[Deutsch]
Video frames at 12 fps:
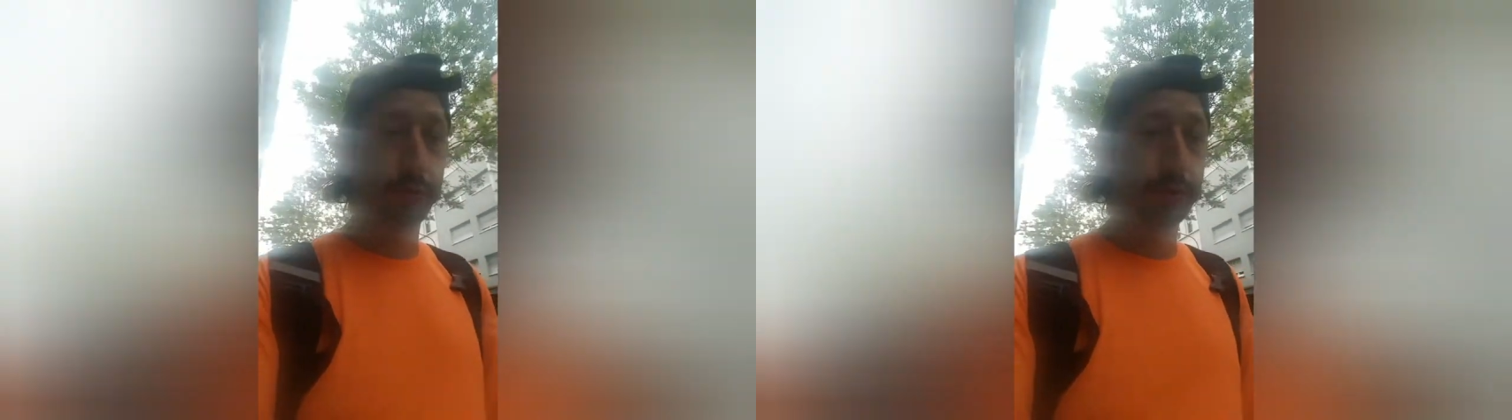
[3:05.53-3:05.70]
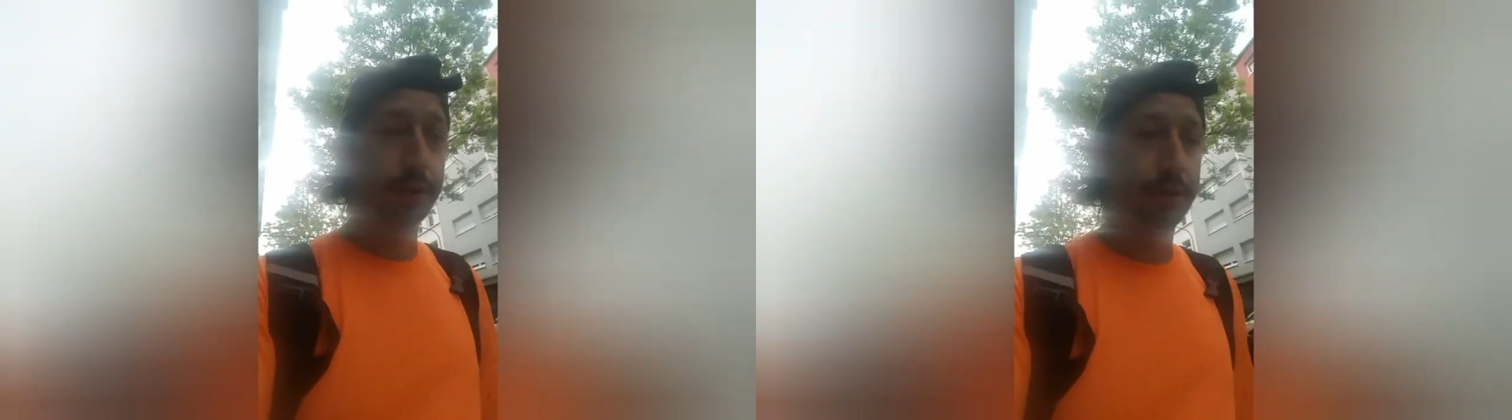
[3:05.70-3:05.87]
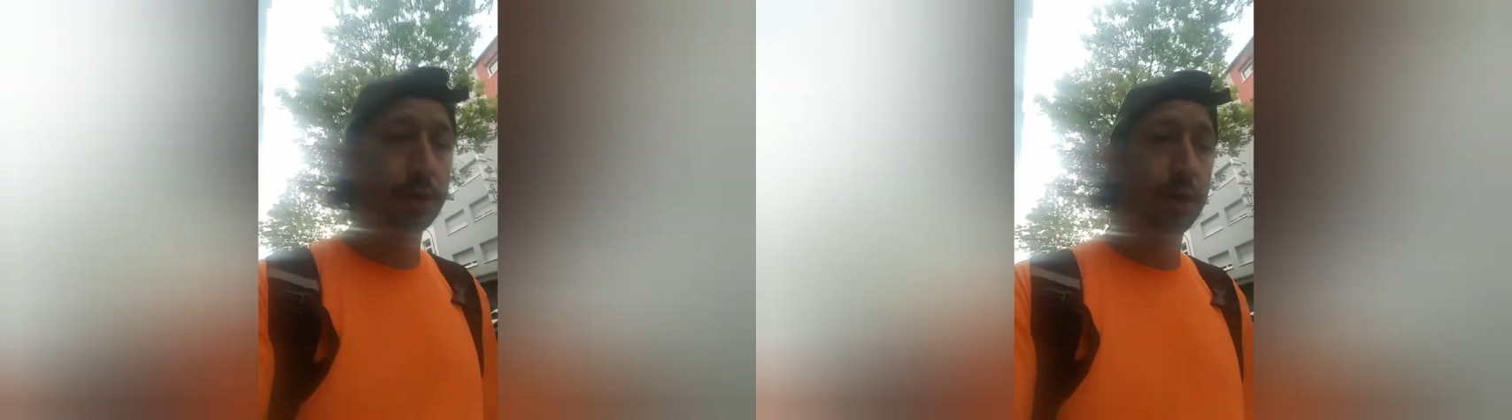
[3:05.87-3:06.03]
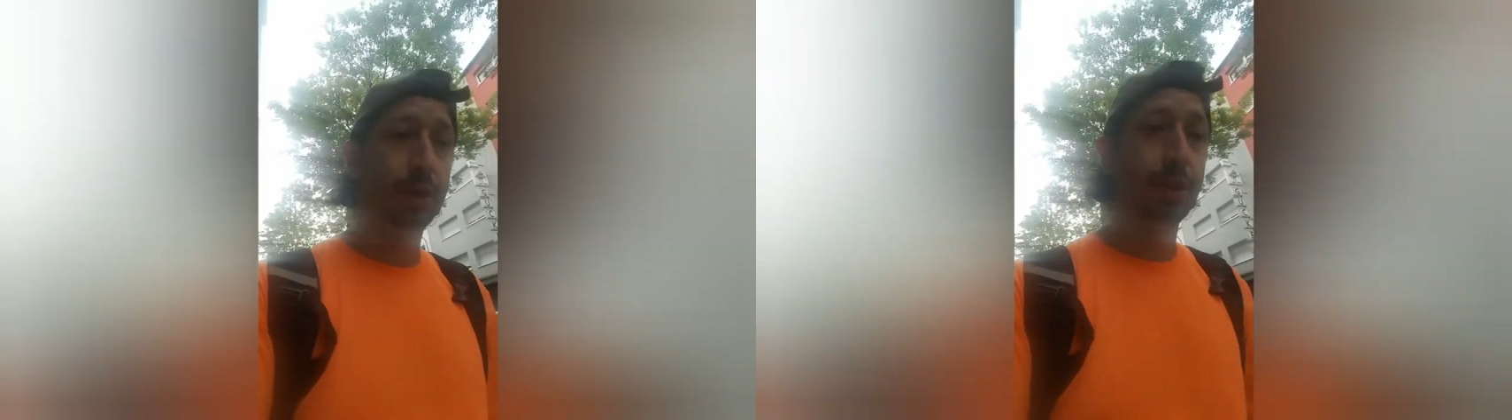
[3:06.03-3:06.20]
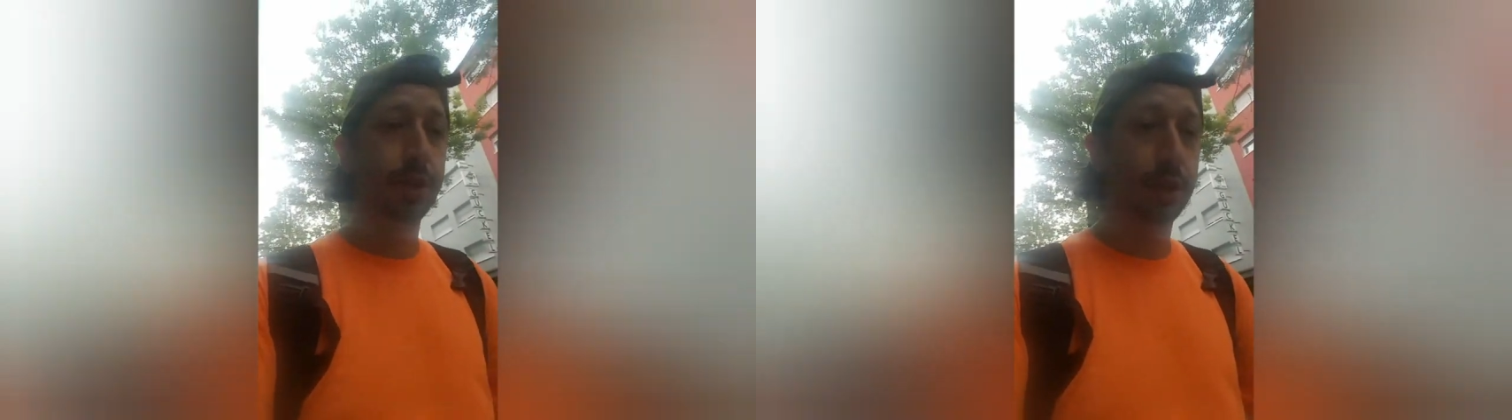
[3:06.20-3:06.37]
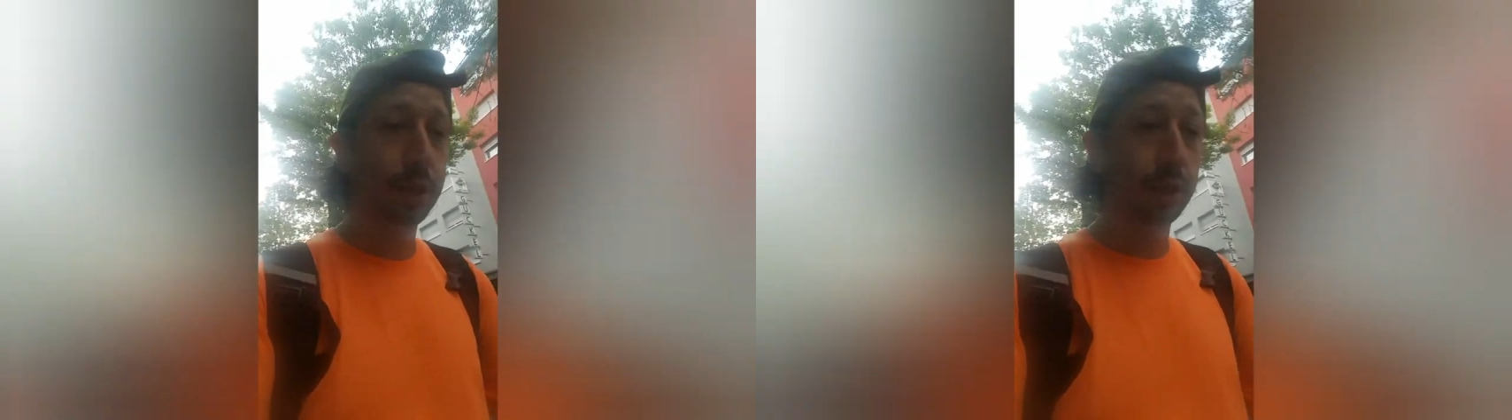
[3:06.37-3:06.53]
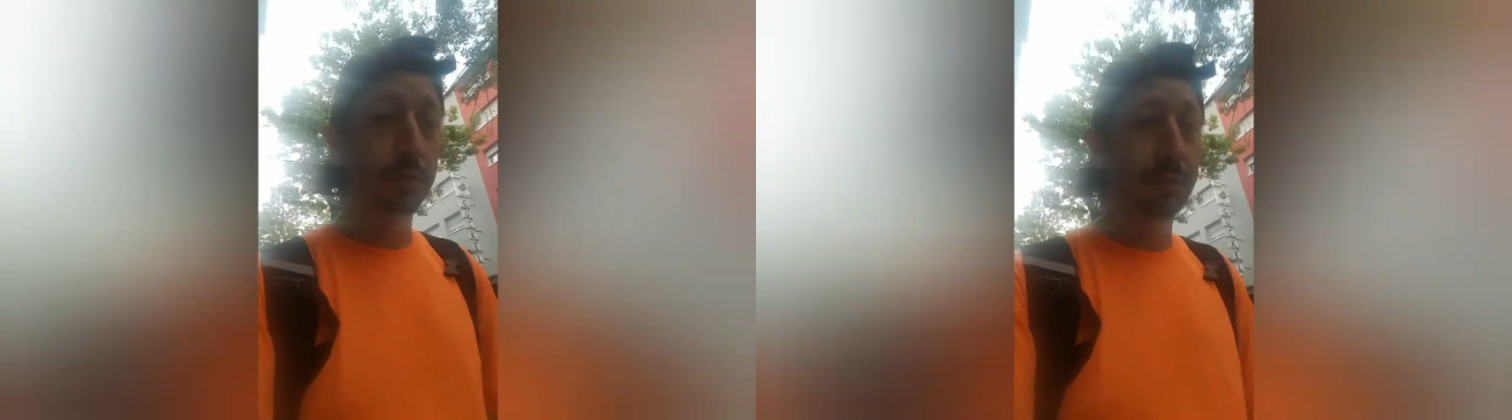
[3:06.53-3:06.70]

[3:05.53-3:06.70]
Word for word: habe ja jetzt einige hinter